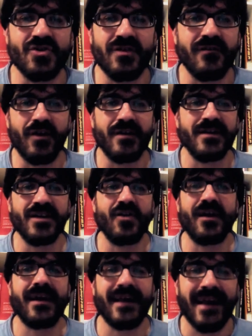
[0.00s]
di voglia di
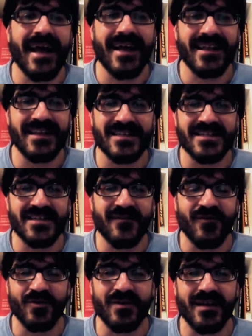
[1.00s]
non arrendersi di
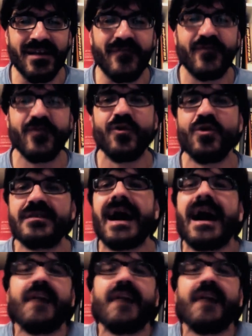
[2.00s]
fronte alle difficoltà.